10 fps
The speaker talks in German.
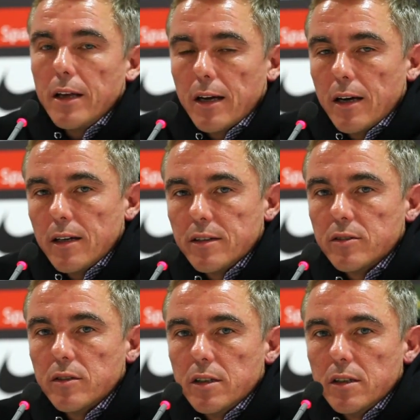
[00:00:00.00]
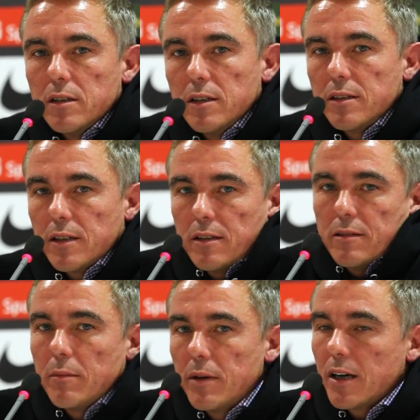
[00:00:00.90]
Ja, also äh, ich
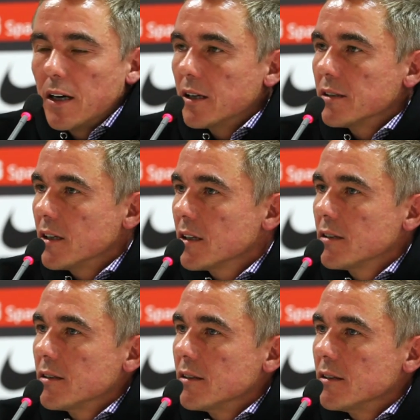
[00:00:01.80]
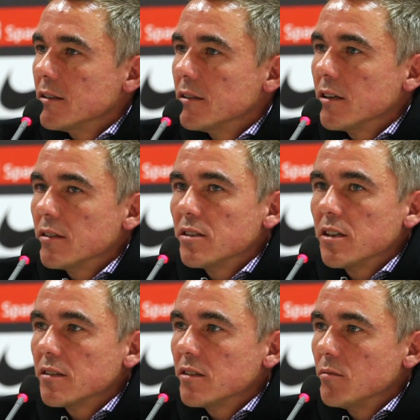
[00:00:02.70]
habe ja gerade gesagt, äh, dass ich
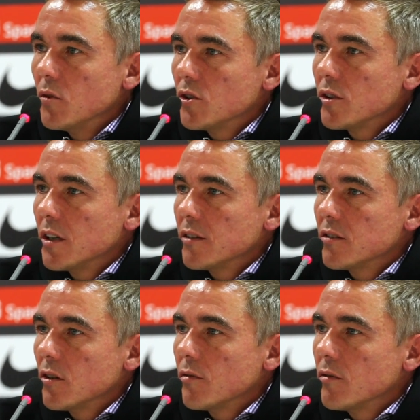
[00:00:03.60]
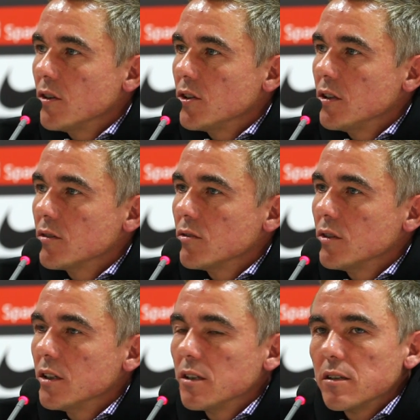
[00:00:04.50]
das nicht möchte, dass es öffentlich
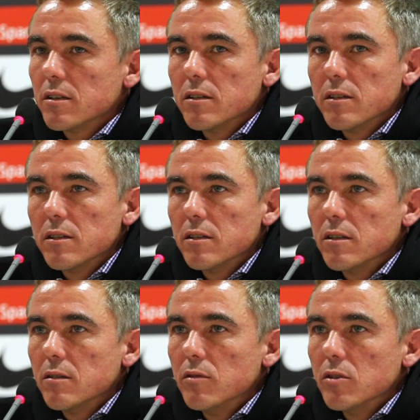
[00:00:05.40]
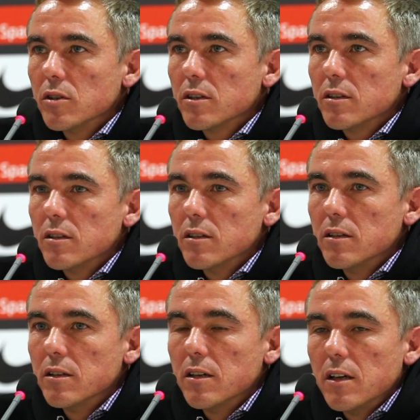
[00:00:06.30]
diskutiert äh, wird.
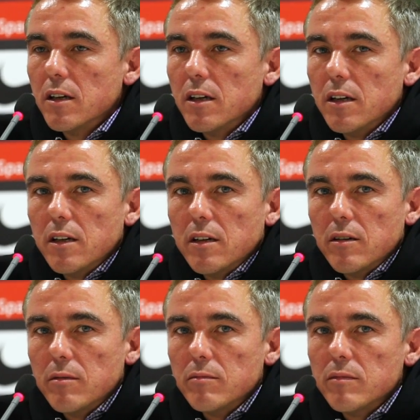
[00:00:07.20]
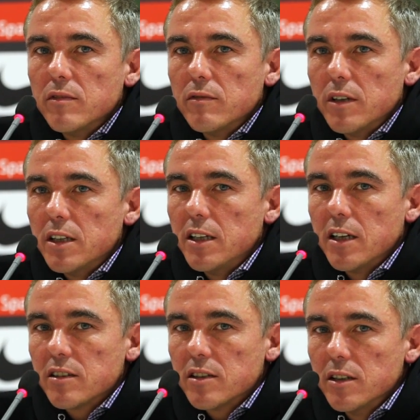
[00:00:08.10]
Äh, ähm, wenn Ihnen
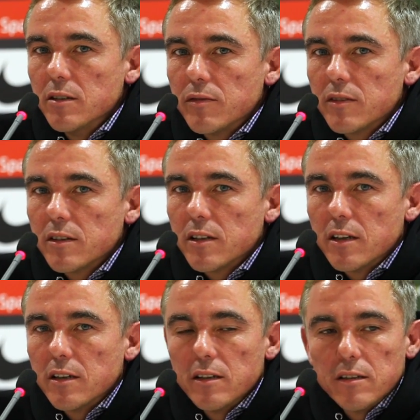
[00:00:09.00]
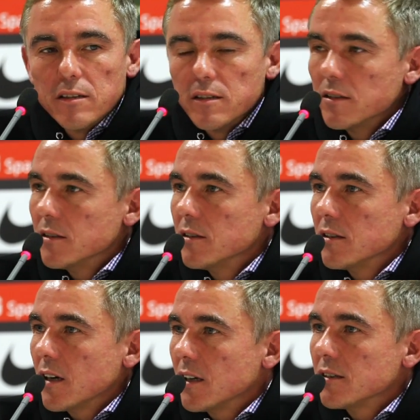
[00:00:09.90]
das hilft, dann
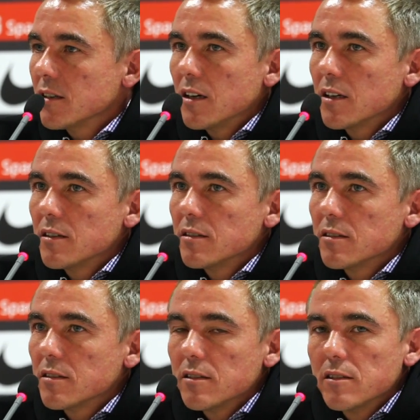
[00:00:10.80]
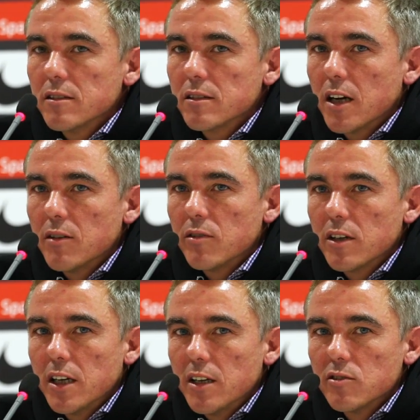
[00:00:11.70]
äh, äh, kann ich sagen, dass es kein
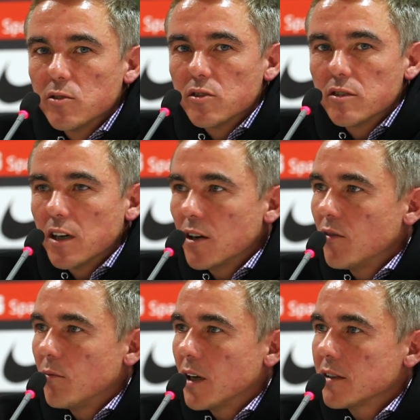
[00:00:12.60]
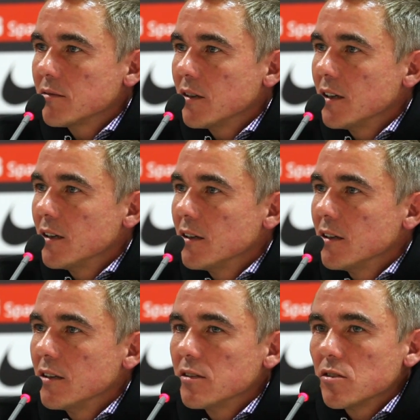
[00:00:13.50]
Vergehen sozusagen auf dem Platz war,
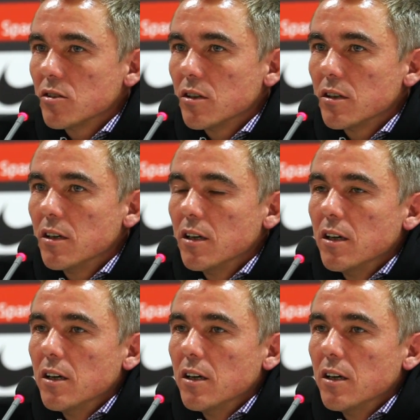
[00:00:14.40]
ja, sondern